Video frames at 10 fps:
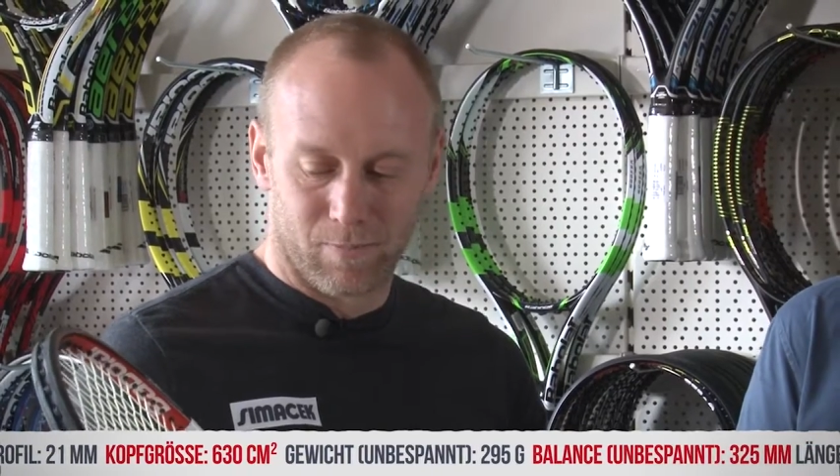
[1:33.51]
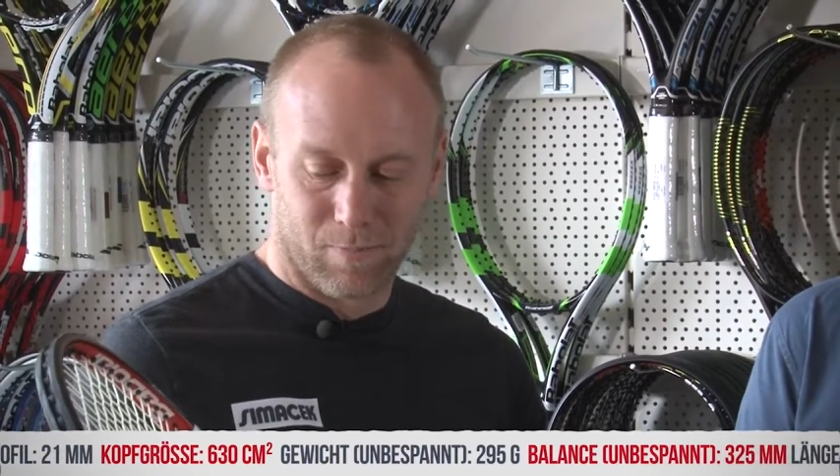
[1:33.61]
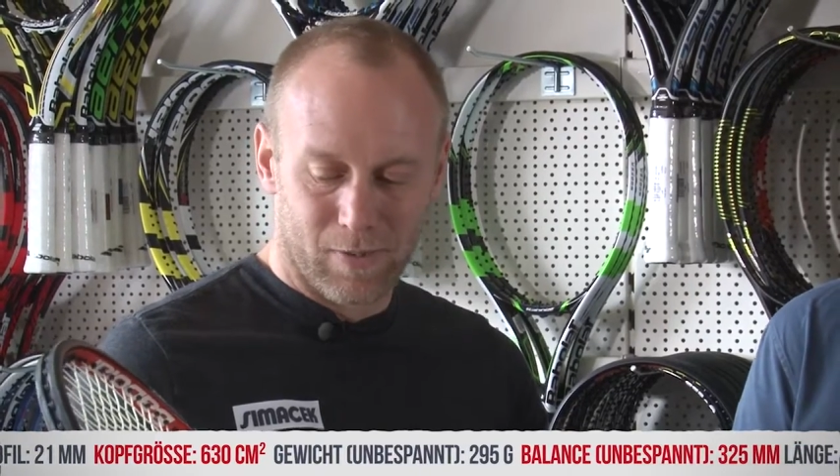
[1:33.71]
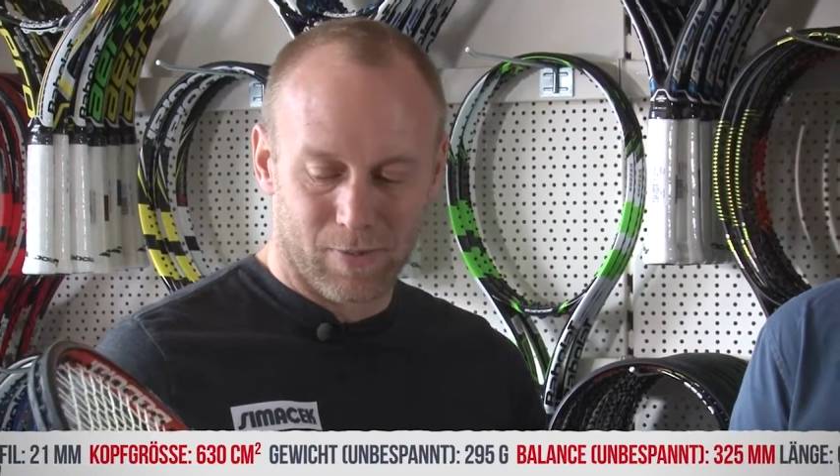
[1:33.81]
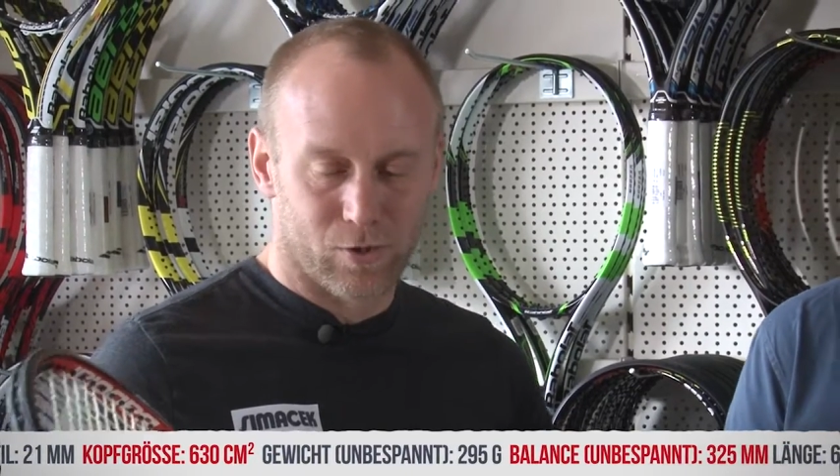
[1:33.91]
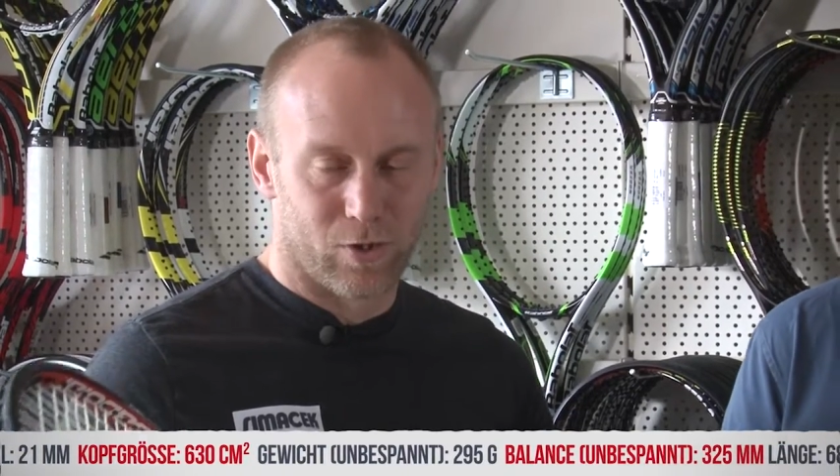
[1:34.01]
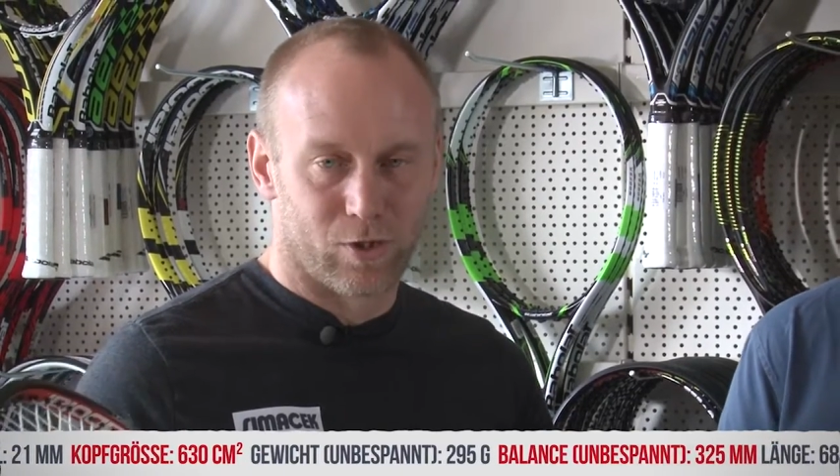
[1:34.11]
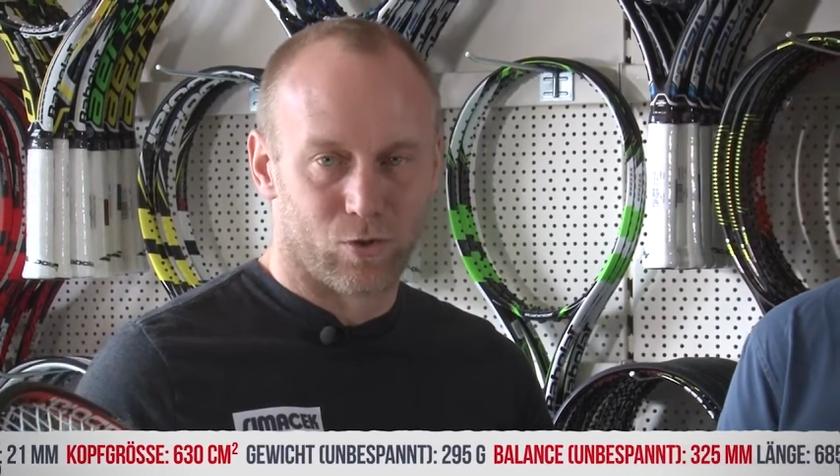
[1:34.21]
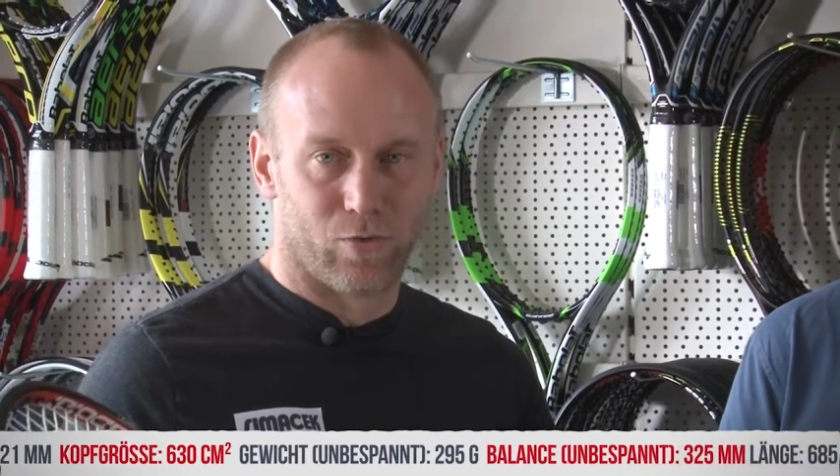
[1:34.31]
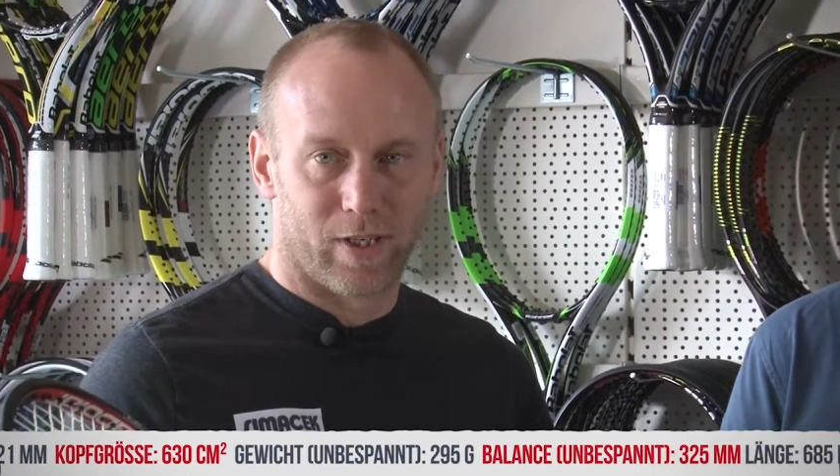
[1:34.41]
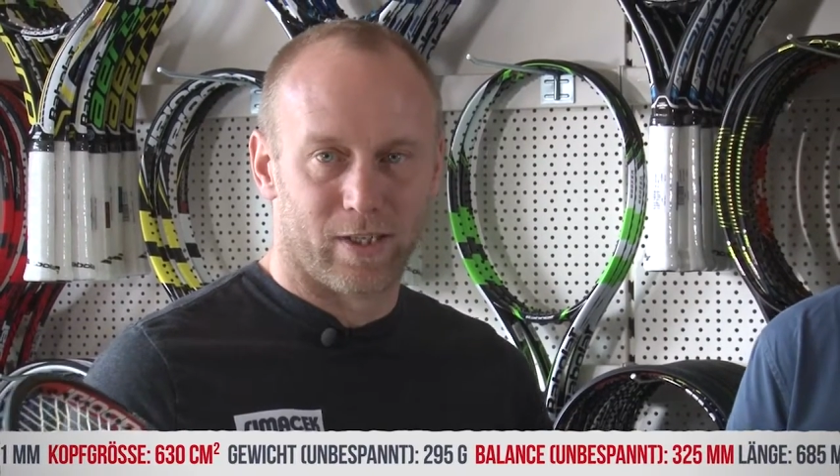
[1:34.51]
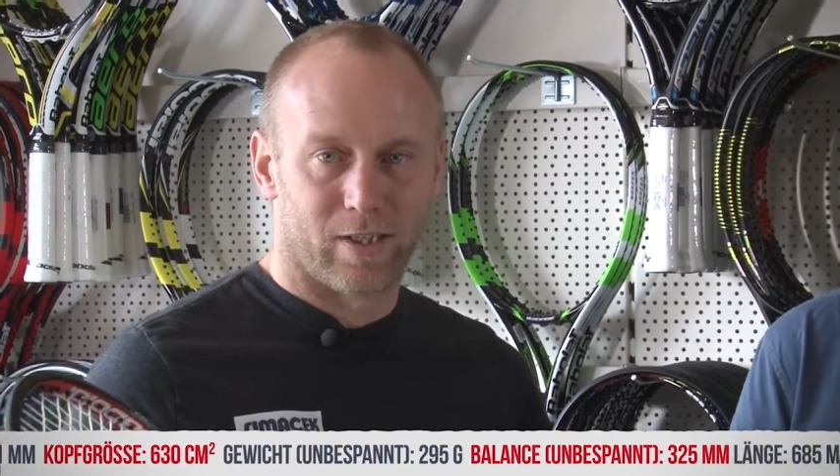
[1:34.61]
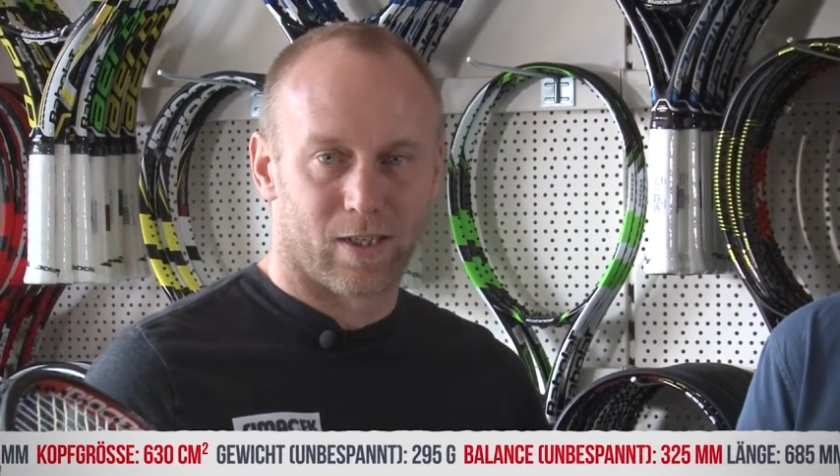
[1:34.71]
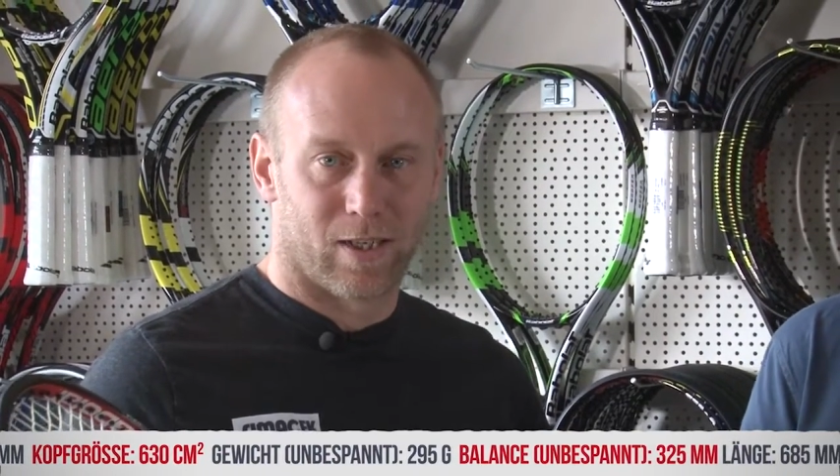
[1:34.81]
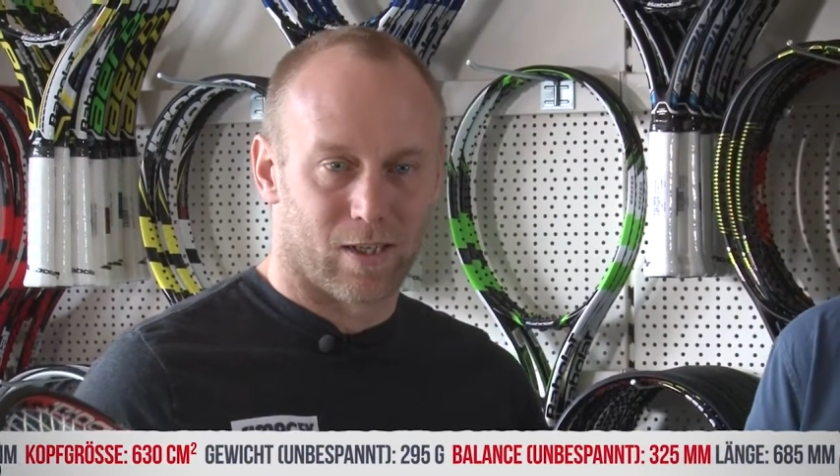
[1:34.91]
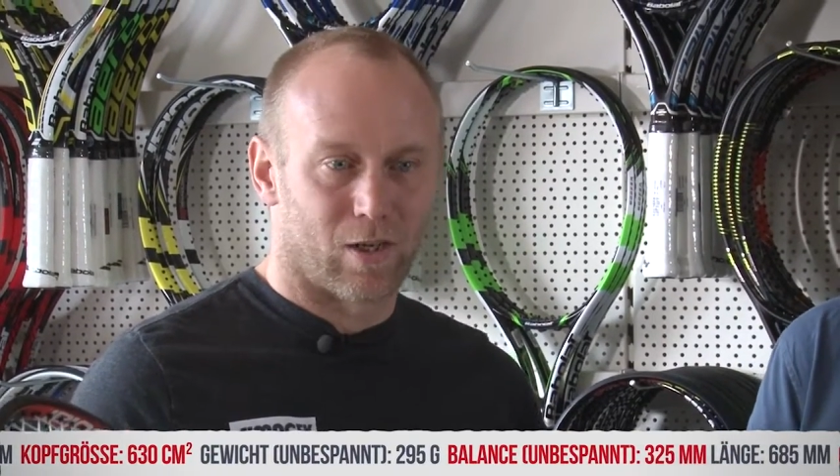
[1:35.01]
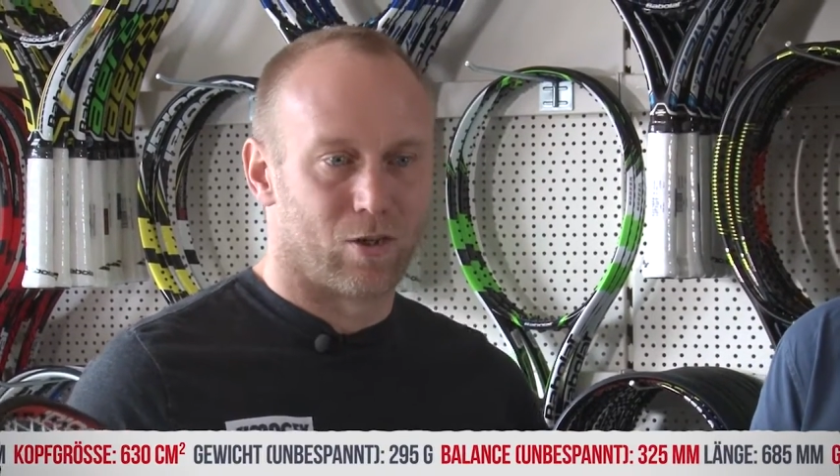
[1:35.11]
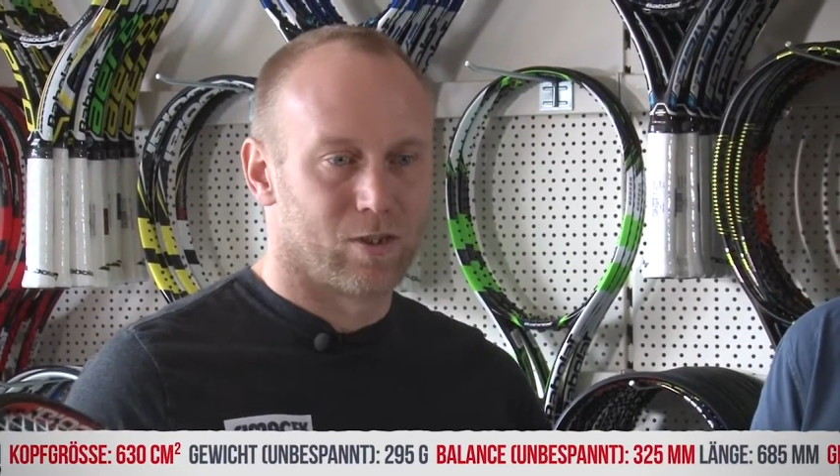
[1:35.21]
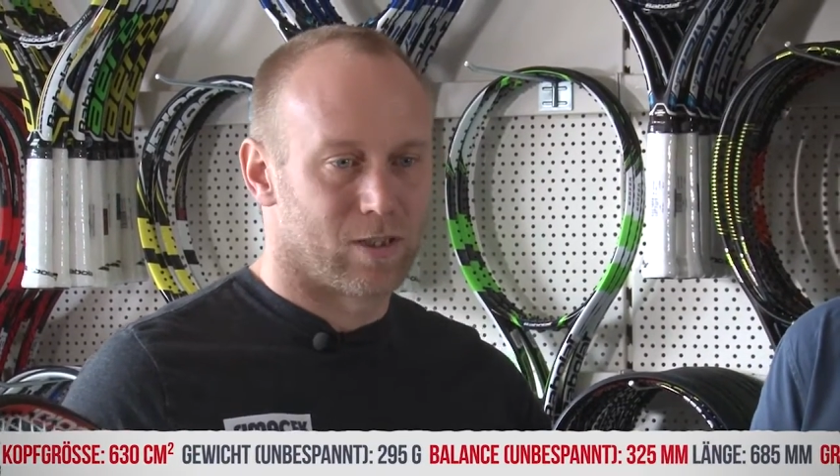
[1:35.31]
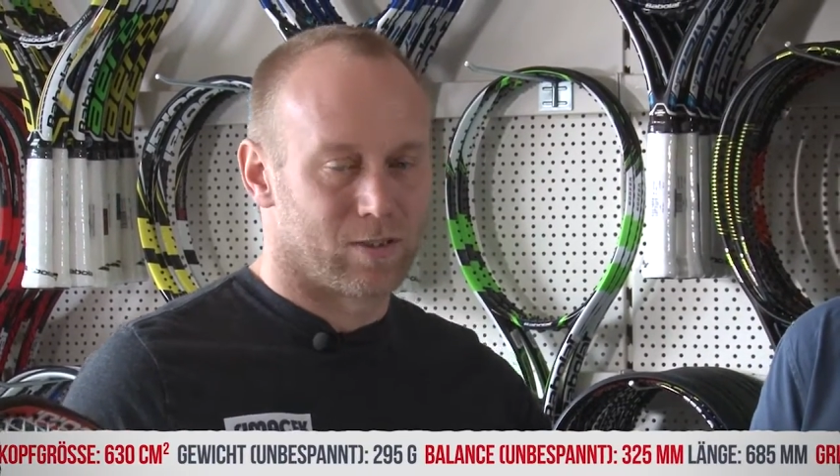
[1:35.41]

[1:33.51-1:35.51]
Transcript: mir persönlich zu wenig raus.